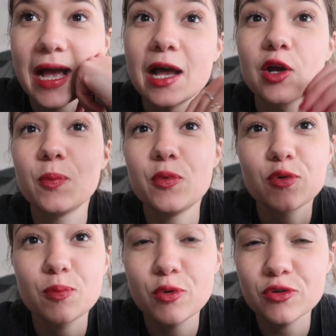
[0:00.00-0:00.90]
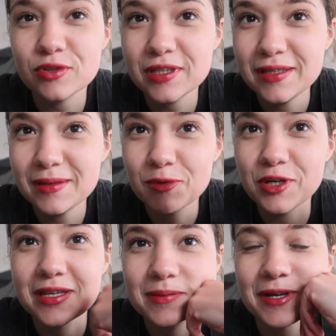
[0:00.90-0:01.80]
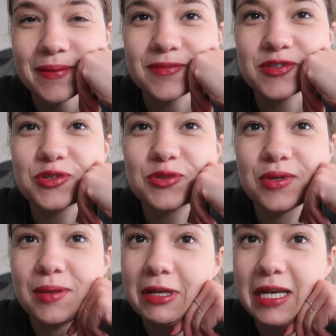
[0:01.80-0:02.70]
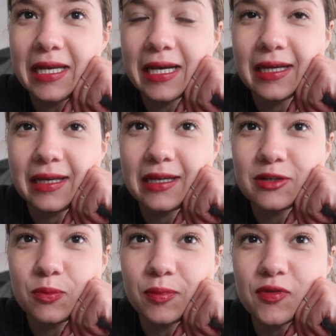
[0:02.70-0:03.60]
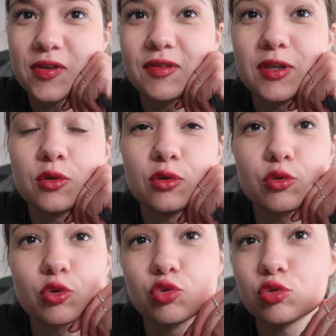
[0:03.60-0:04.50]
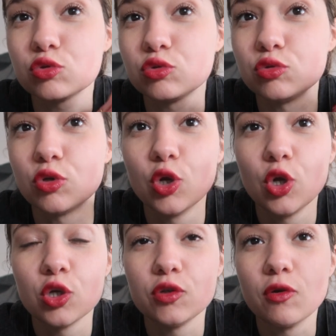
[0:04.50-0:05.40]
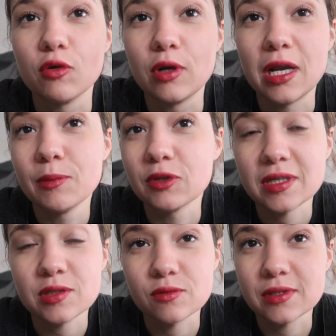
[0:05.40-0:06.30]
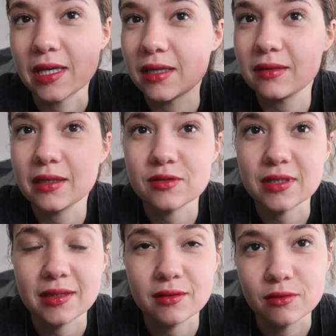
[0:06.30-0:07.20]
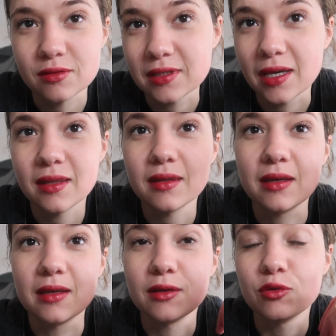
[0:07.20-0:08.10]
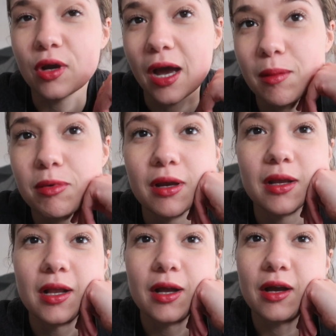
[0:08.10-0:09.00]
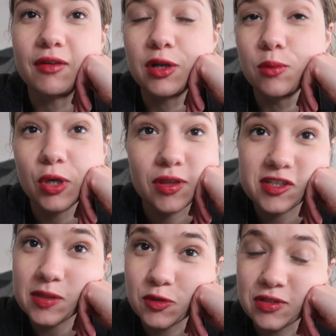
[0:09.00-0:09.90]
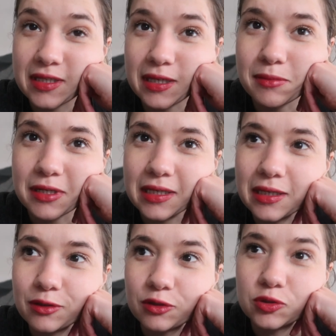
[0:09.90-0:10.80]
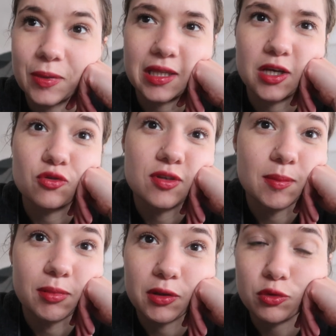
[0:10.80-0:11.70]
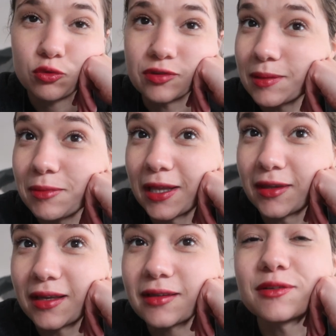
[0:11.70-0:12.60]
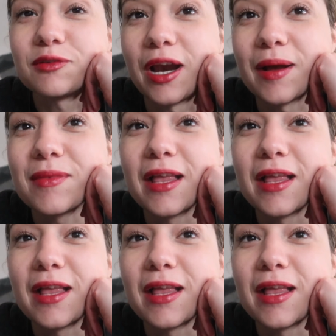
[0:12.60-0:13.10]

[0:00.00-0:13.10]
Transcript: Alors pour ceux qui ne me connaissent pas, je suis Milena et je poste des vidéos autour de l'alimentation saine, des recettes euh, saines et durables avec le moins de déchets possible et euh, je partage aussi plein de conseils bien-être, voilà.